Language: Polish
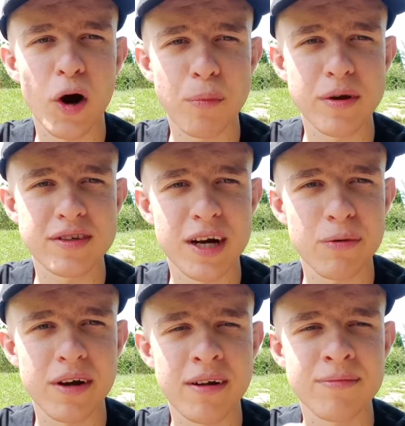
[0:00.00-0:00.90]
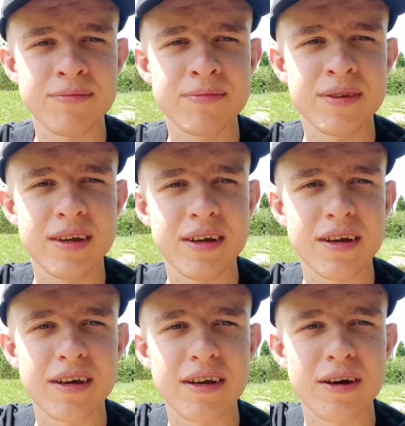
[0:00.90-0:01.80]
opis cały
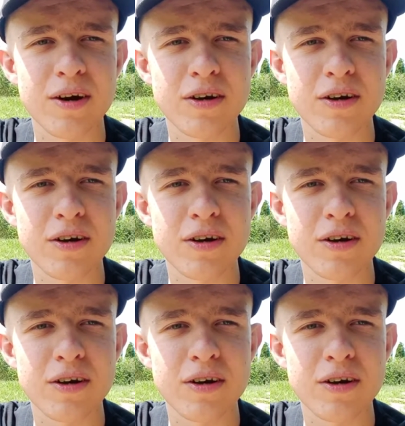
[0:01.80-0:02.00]
e,